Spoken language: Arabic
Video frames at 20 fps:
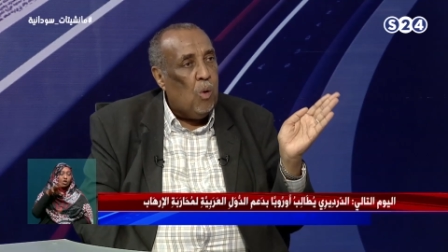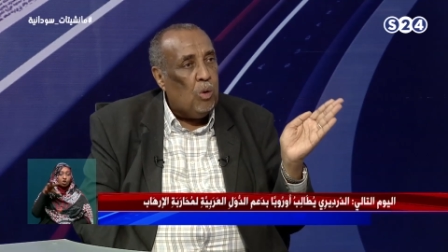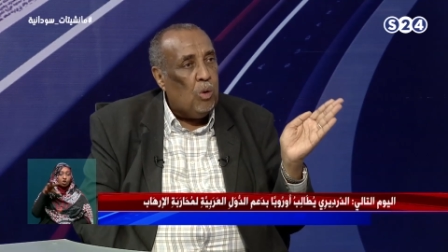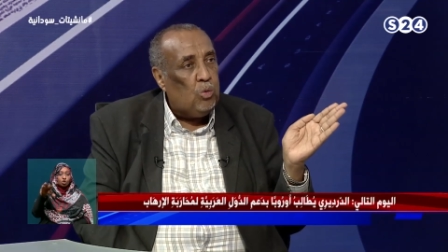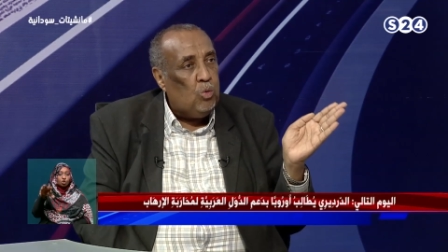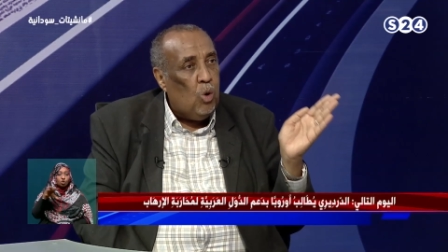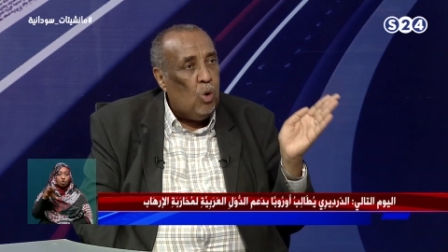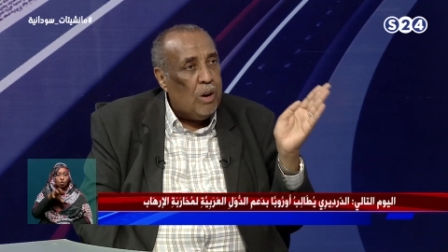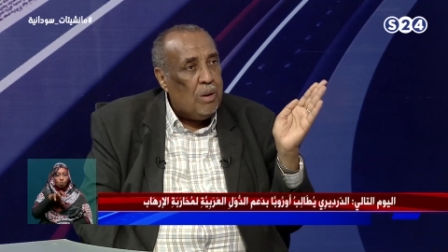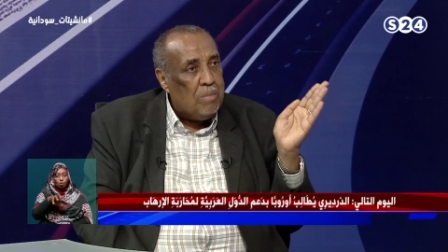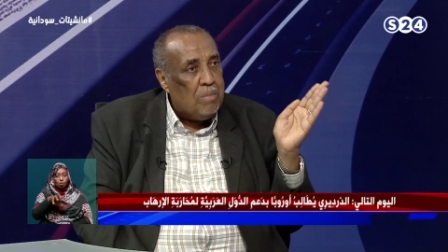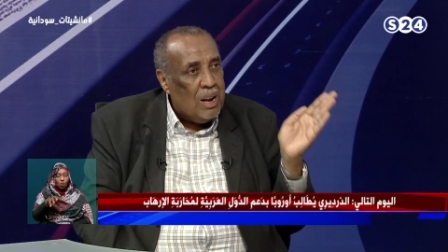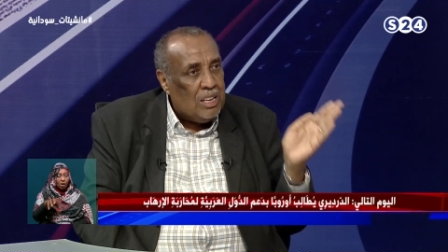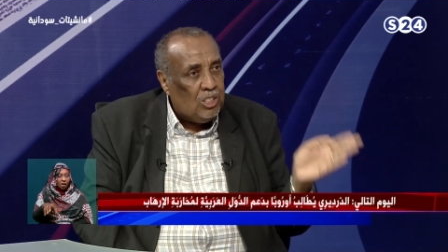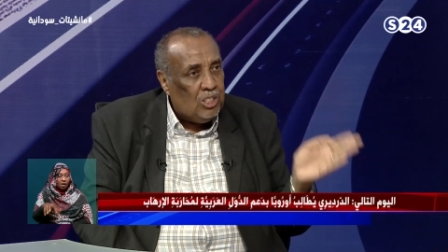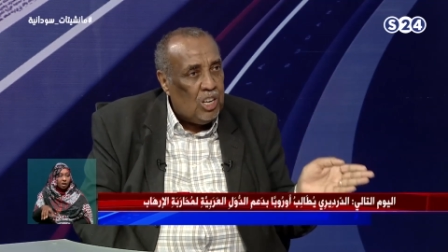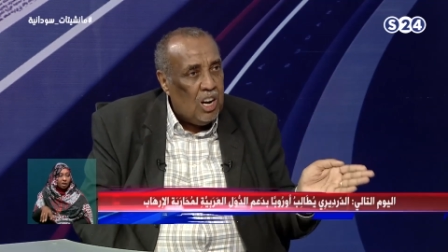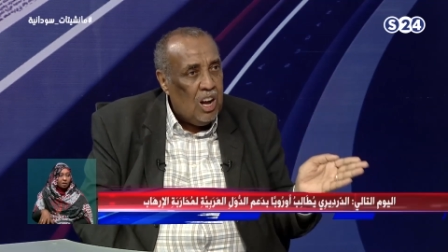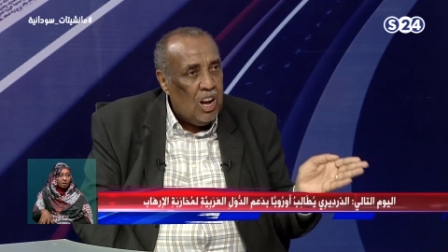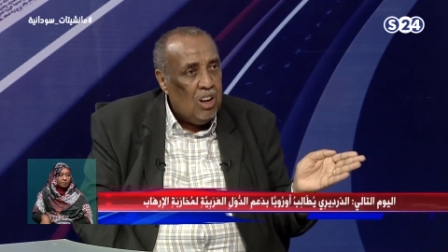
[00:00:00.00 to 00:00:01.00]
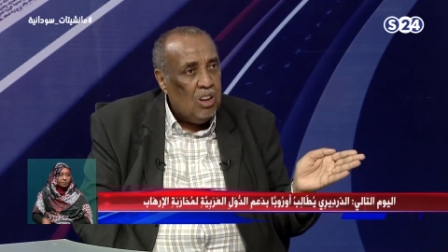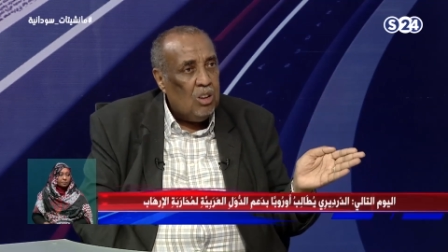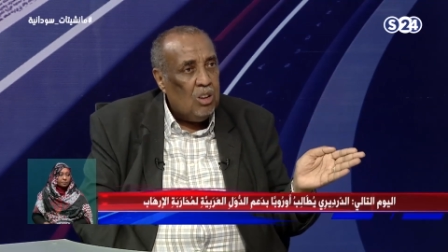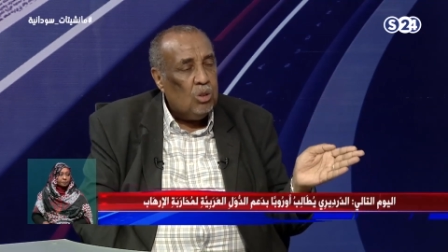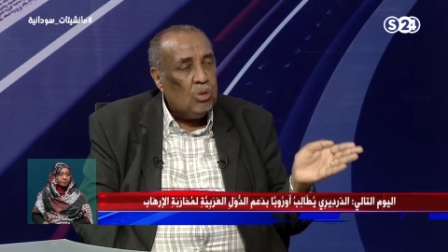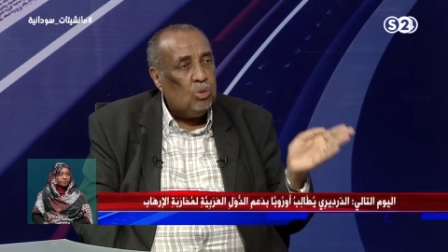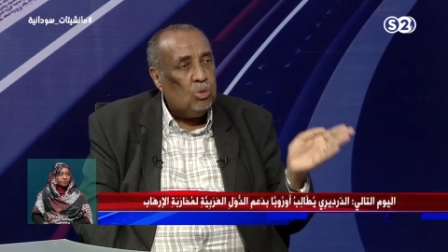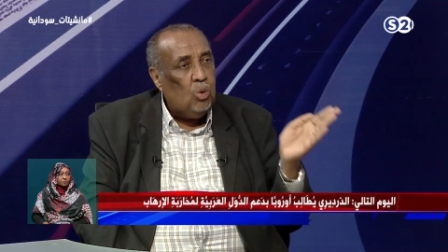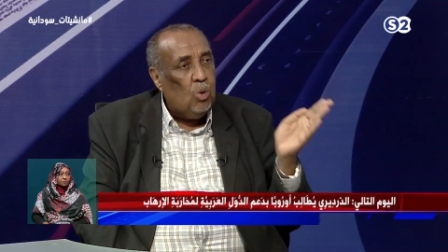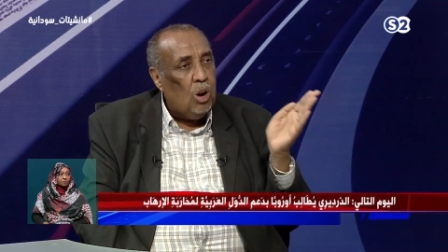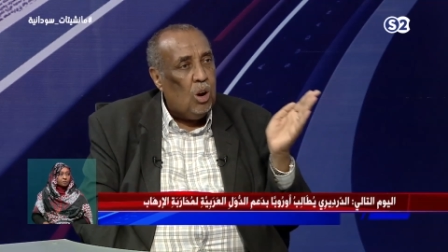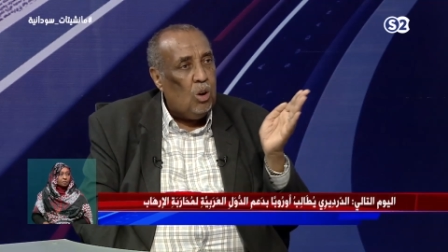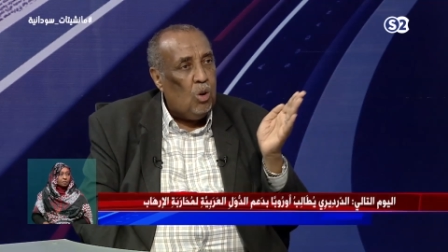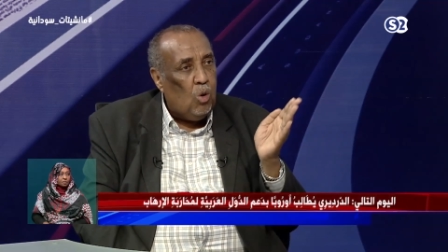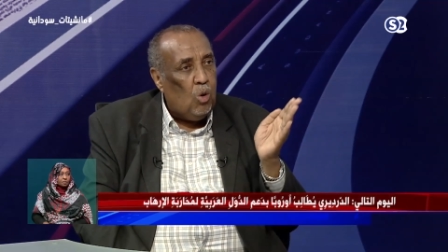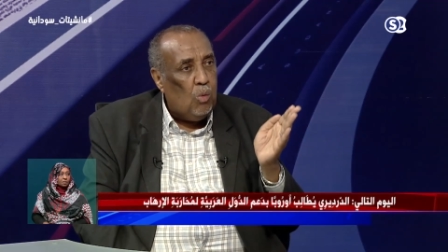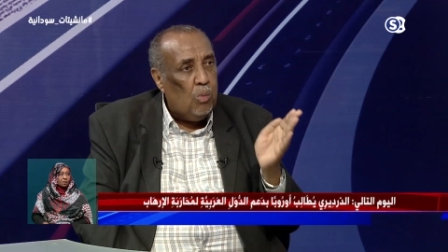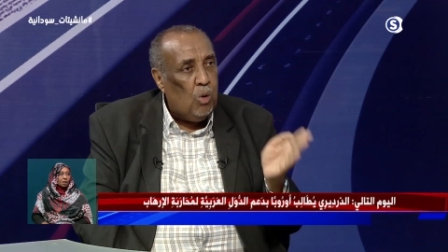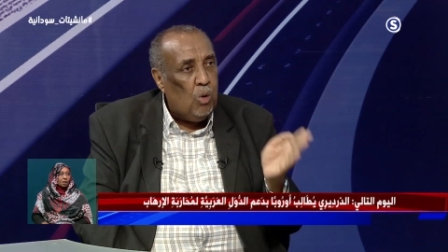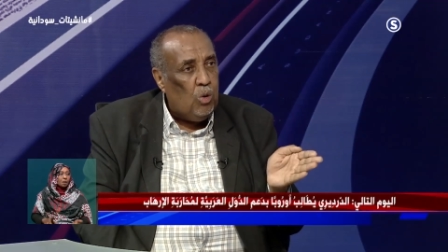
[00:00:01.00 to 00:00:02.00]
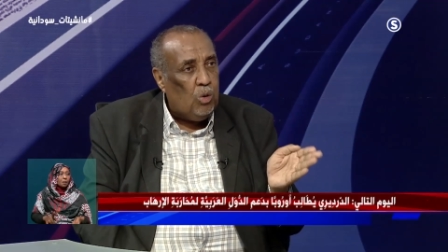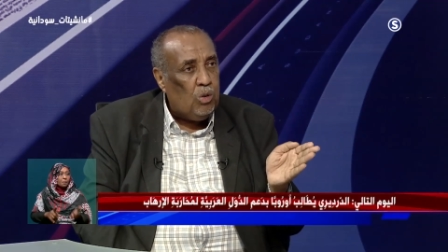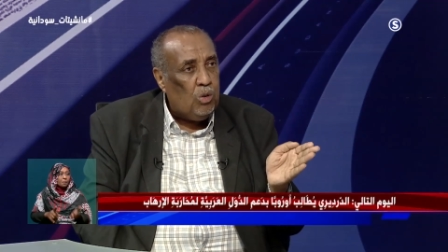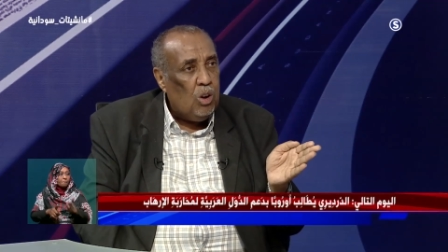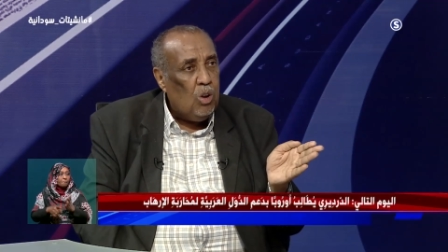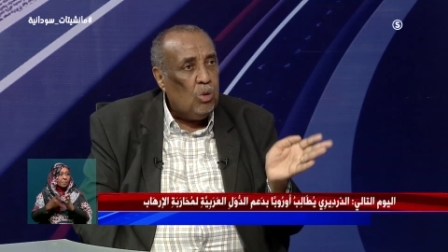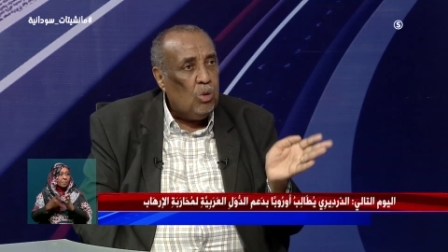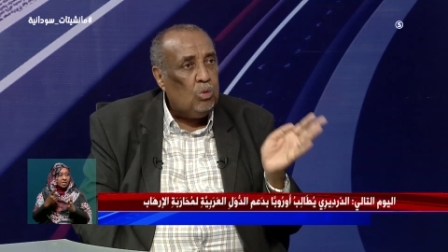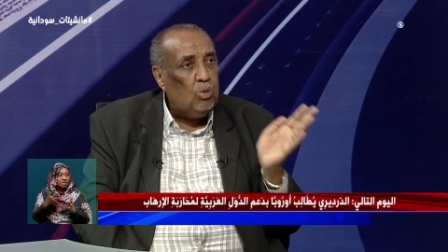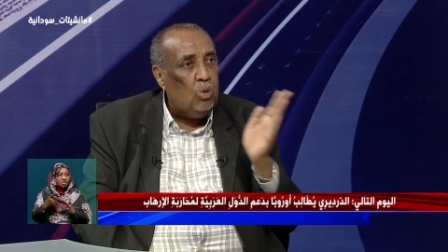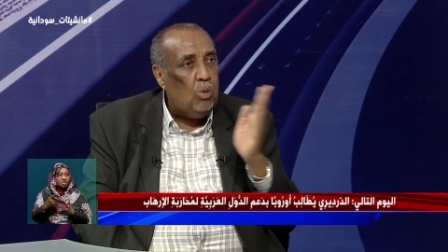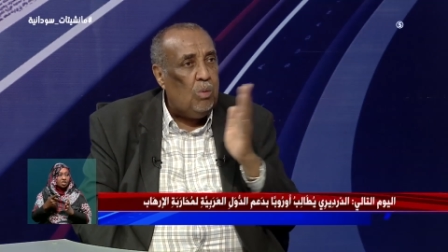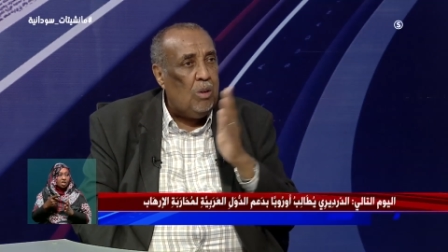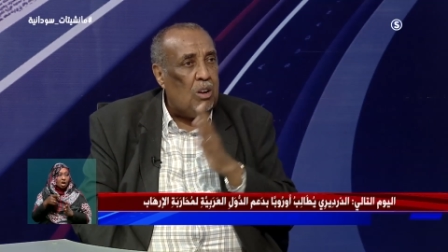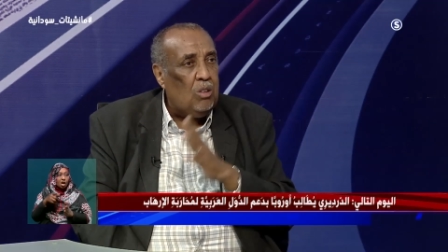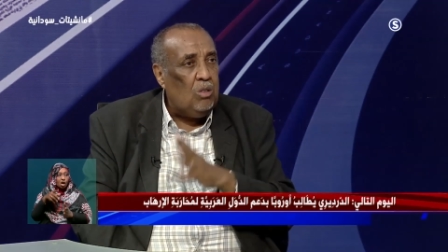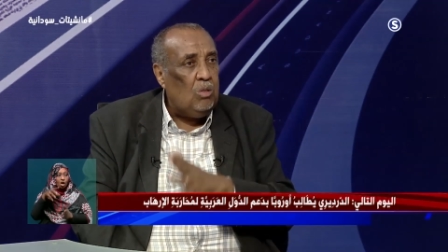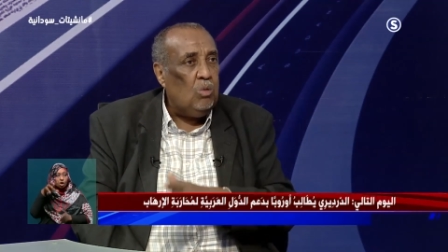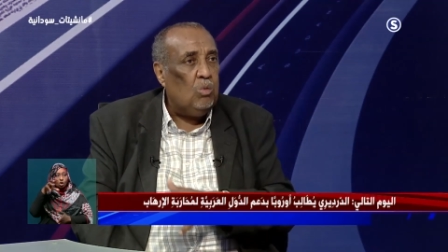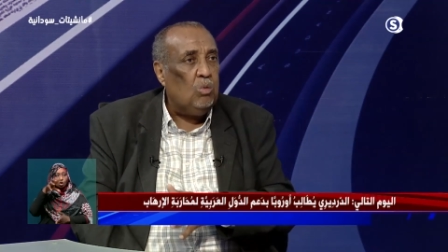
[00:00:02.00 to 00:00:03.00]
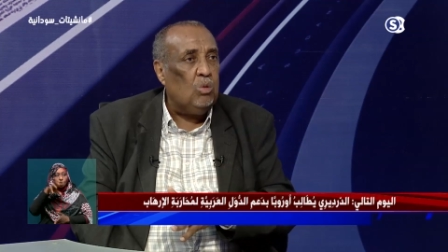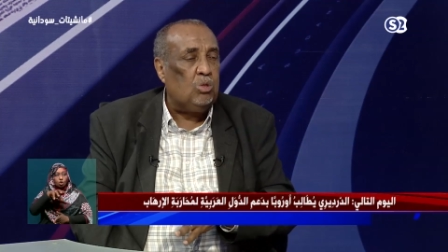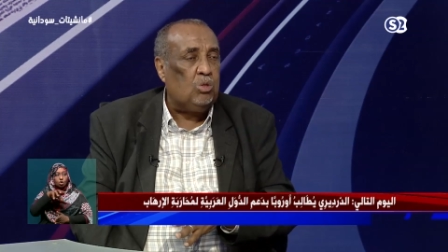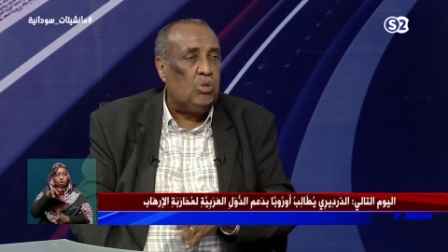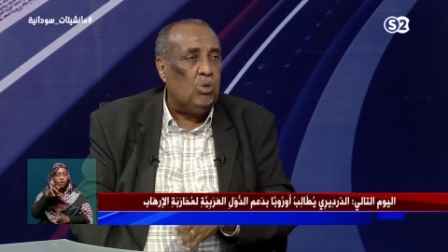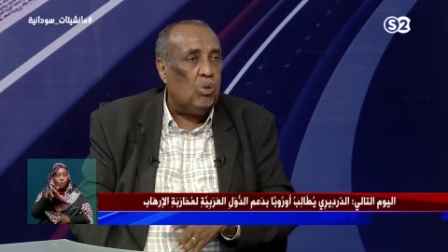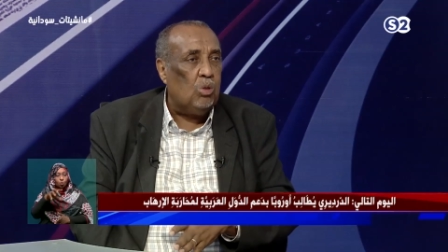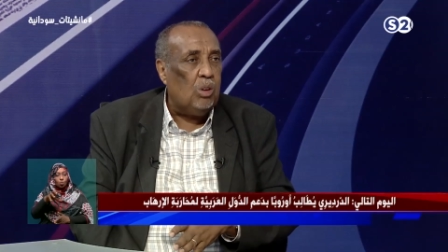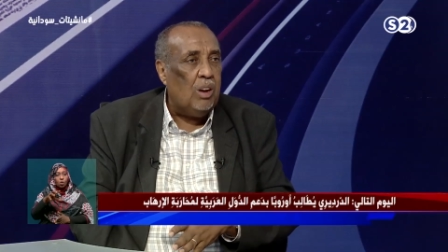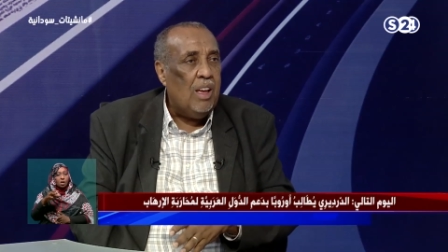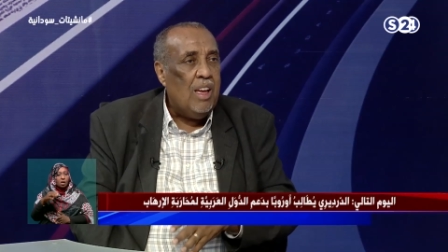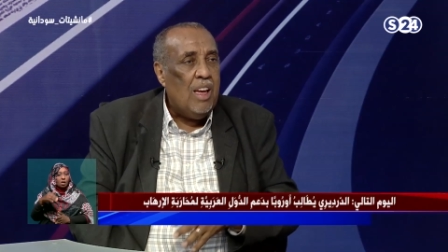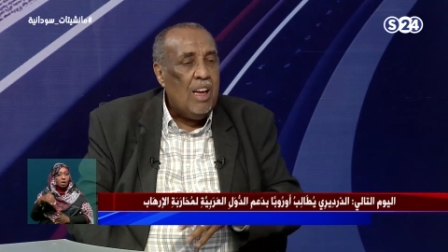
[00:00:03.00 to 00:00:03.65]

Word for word: دول منشأ دول عبور دول وصول